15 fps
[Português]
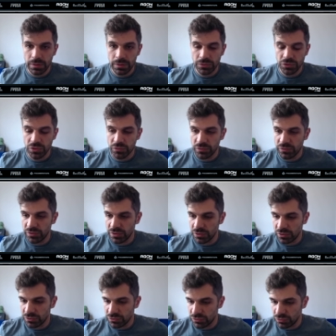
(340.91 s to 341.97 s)
Só fui ver o
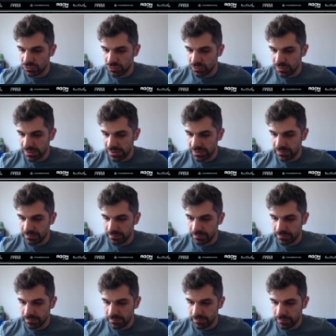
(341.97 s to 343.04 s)
negócio do som aqui.
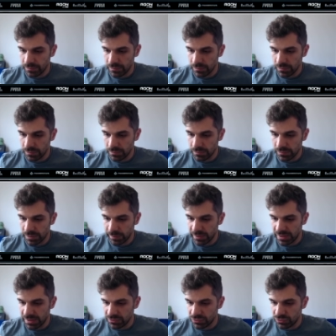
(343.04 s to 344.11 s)
Tá
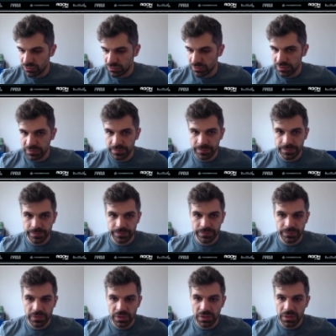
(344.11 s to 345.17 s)
beleza o som, né?
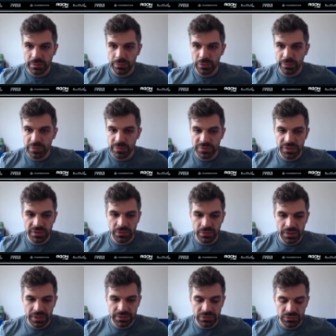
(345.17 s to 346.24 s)
Bom, bispo
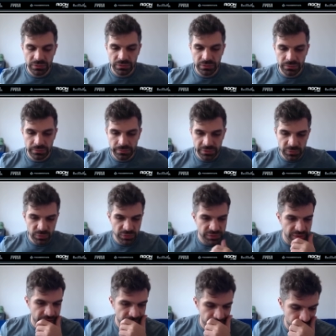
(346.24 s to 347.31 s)
C4, bispo
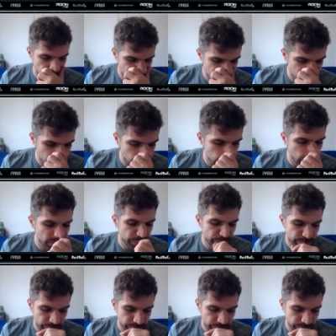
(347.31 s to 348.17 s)
C5 ele jogou.